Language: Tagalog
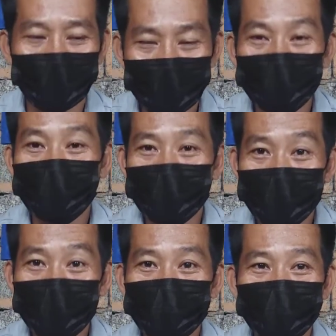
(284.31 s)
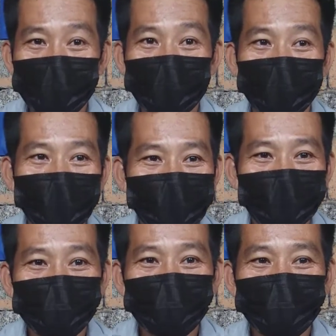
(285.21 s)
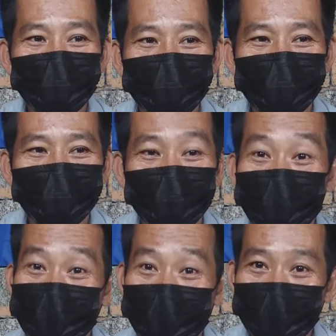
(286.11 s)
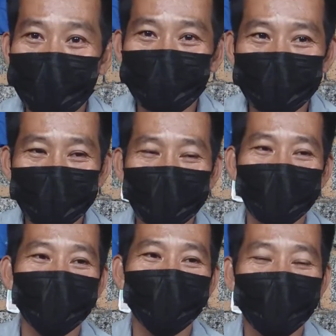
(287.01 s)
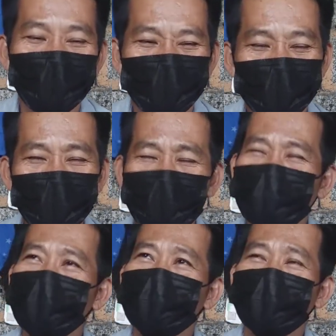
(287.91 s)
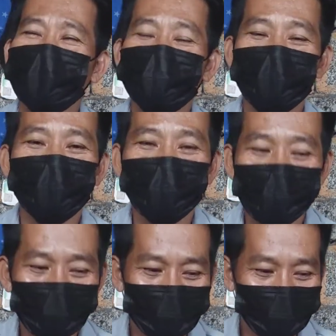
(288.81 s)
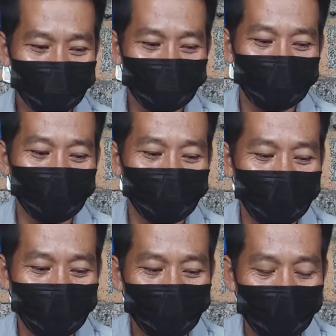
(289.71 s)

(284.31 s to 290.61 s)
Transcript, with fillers: Oo lang ako ng oo, kahit alam kong niloloko ko na rin siya. Totoo naman, ano eh, yung sabi nga,